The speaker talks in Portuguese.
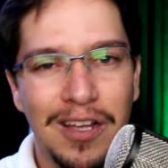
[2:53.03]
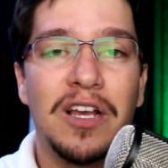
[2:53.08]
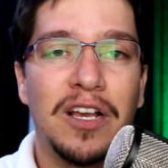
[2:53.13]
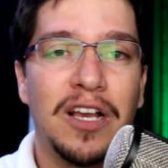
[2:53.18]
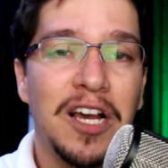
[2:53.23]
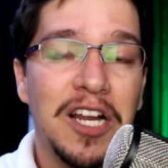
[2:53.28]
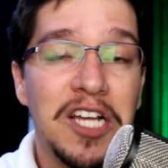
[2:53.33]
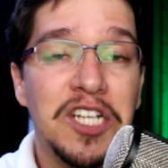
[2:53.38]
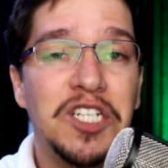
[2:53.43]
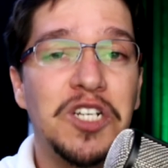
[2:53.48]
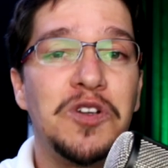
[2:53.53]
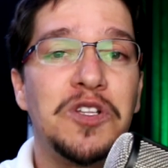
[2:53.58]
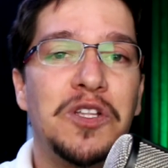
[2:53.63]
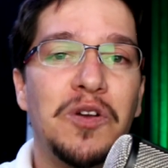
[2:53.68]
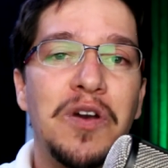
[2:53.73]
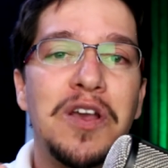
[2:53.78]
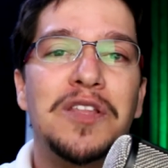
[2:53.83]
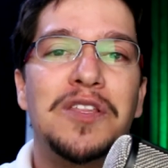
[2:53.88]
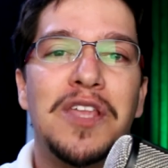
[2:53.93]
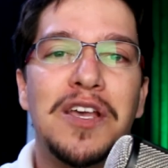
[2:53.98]
garantiu
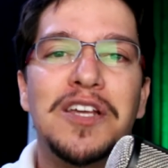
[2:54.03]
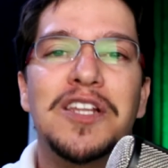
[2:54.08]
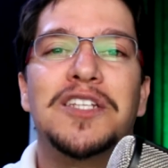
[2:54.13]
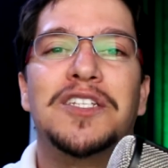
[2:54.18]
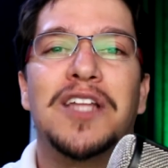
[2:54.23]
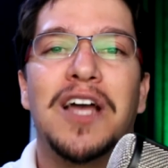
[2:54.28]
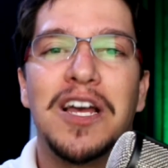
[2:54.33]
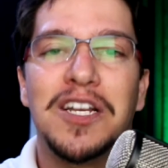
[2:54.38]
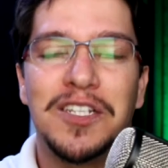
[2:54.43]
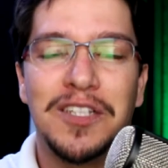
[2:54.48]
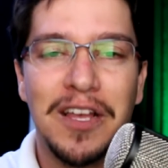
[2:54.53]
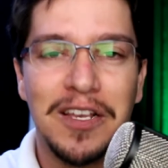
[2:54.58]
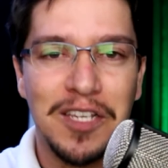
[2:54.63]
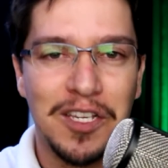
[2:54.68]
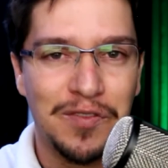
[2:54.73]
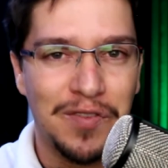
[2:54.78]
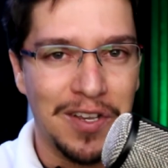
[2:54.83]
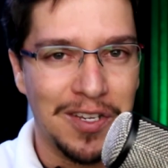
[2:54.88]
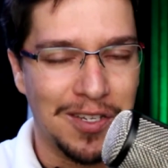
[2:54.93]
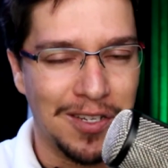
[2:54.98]
então a integridade
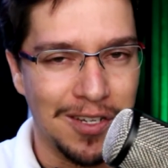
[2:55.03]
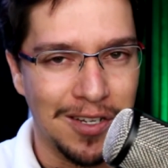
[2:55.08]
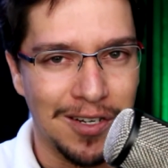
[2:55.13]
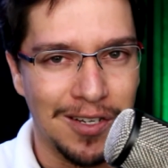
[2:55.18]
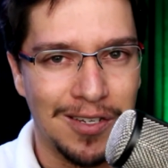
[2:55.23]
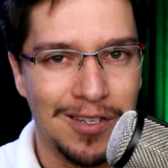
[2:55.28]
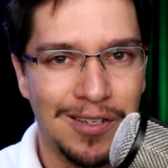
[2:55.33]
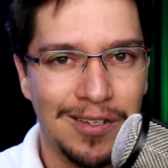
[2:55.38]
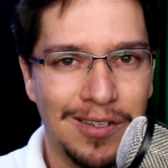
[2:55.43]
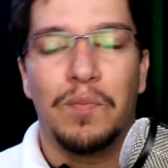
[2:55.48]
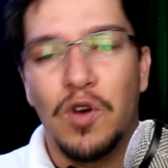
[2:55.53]
dessas vacinas.